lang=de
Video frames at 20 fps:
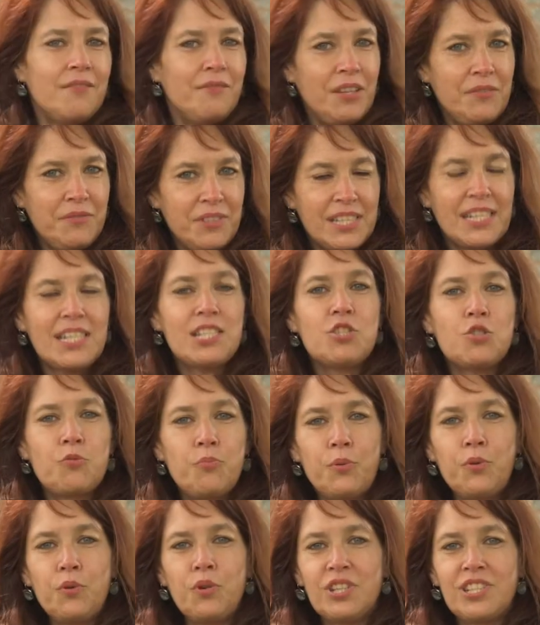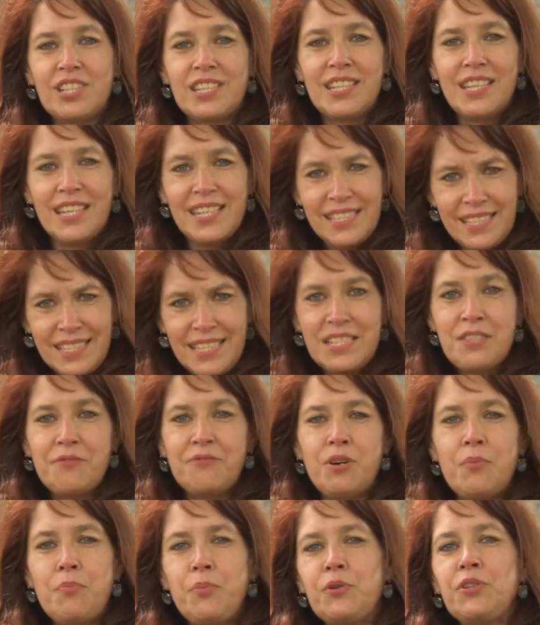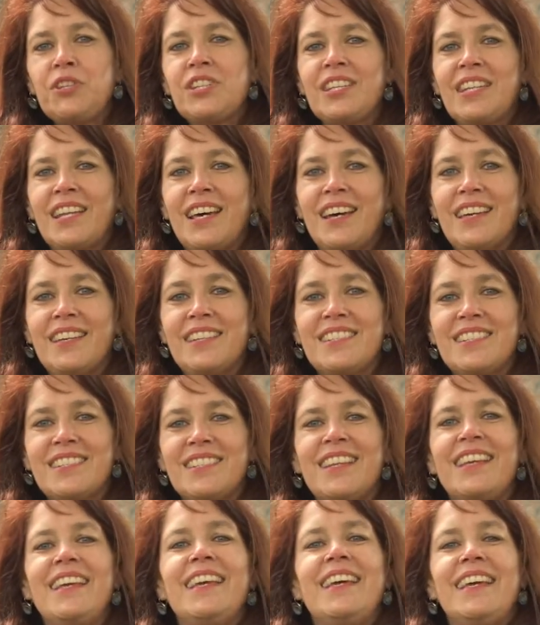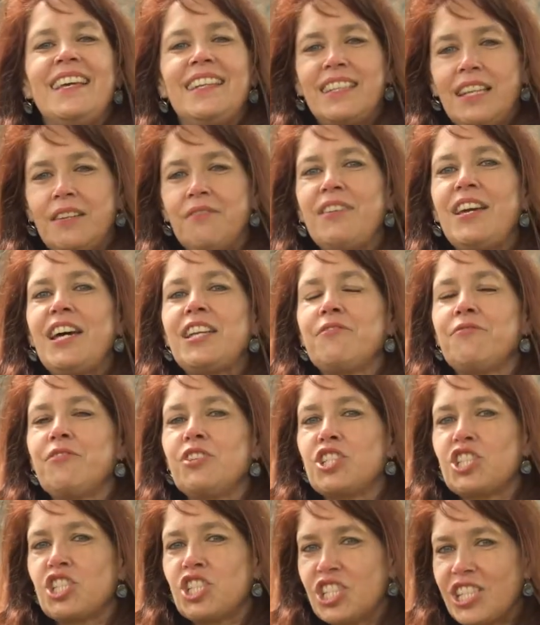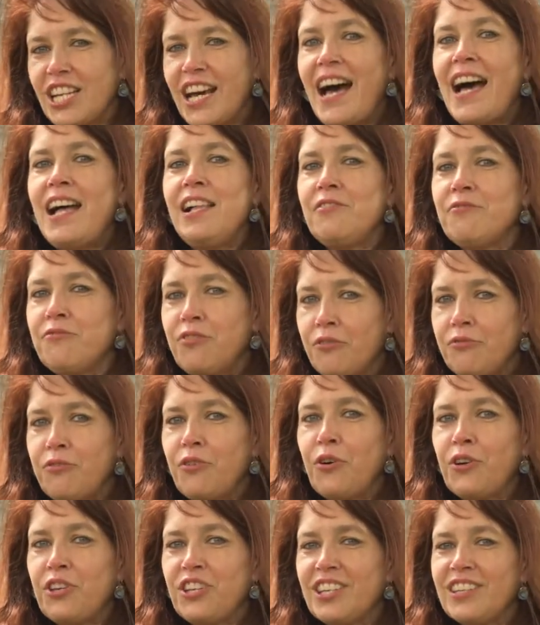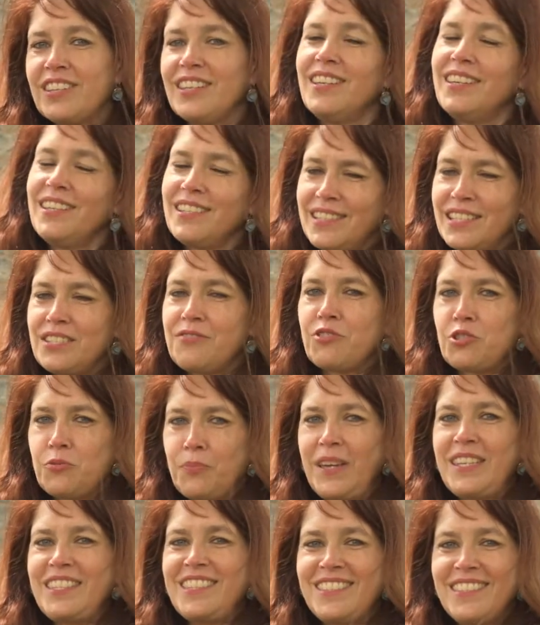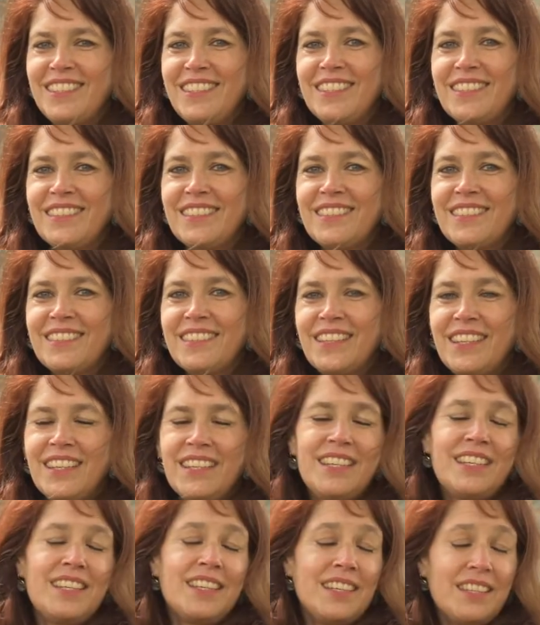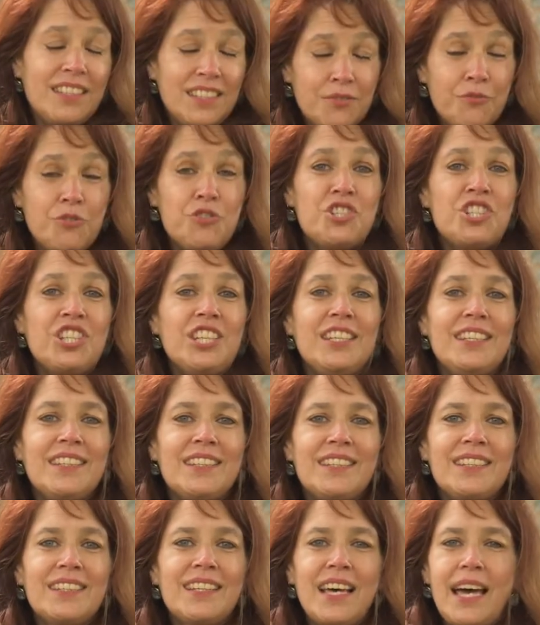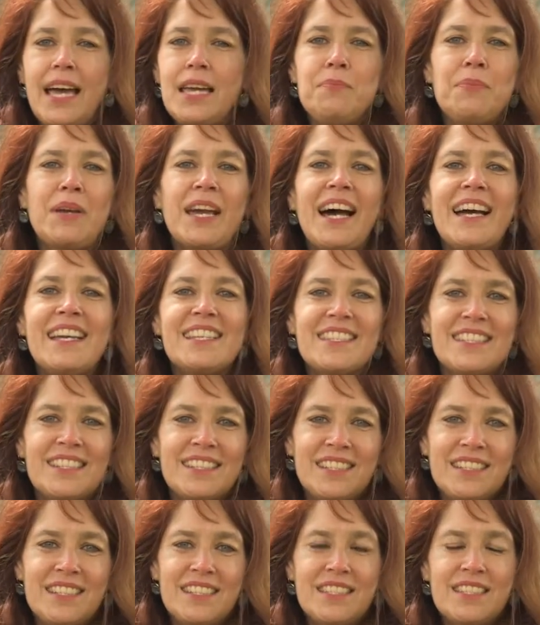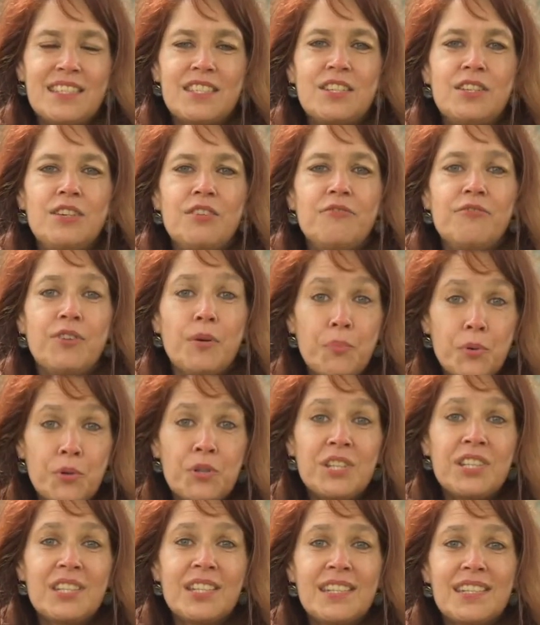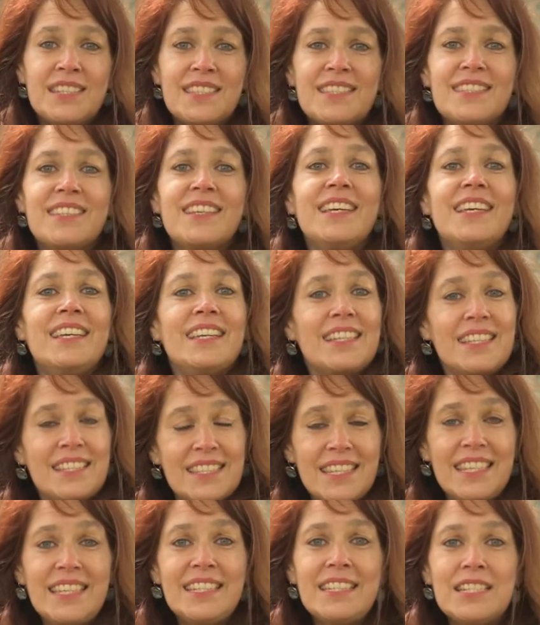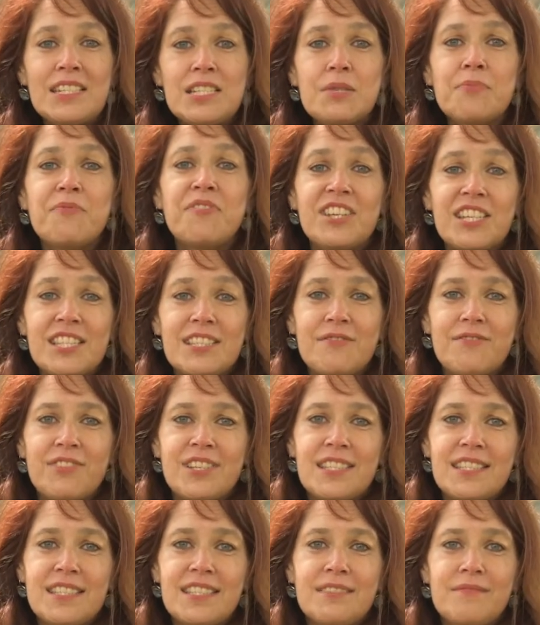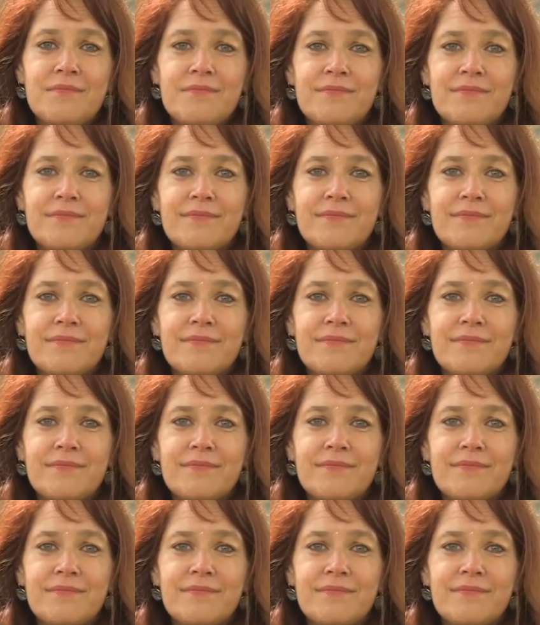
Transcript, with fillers: Wenn wir das spüren, diese Verbundenheit, dann werden wir strahlen vor Freude, das verspreche ich Ihnen. Ich wünsche Ihnen ein begeisterndes, verbundenes, gesegnetes Pfingstfest.